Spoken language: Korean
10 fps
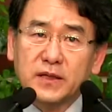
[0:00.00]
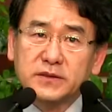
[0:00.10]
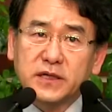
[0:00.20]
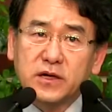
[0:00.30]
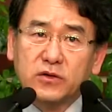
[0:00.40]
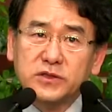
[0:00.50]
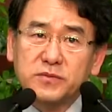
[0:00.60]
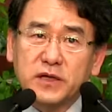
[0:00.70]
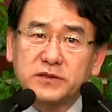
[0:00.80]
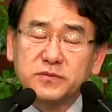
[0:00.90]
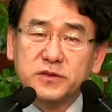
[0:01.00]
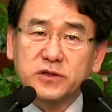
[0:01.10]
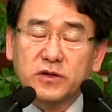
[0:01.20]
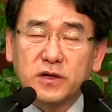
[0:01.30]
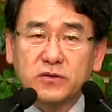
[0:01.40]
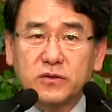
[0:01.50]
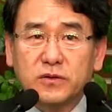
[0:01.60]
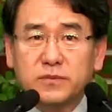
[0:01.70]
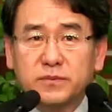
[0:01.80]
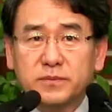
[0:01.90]
제가 어제 말씀을
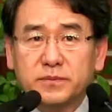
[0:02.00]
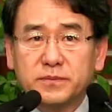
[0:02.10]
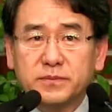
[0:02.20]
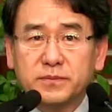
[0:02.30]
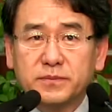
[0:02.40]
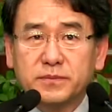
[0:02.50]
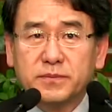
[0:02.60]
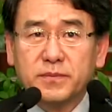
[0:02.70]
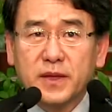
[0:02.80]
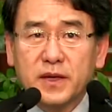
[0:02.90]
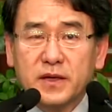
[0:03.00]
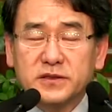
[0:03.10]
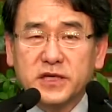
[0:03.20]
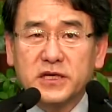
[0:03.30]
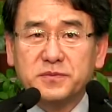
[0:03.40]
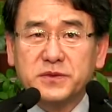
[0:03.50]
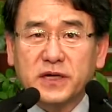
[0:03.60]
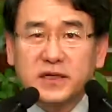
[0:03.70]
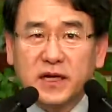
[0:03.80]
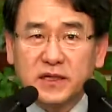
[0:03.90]
전하고 제
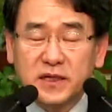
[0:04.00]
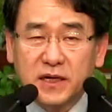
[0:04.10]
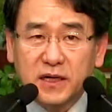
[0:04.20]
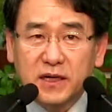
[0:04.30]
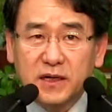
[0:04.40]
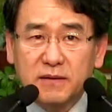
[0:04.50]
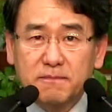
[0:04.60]
입장이 아니라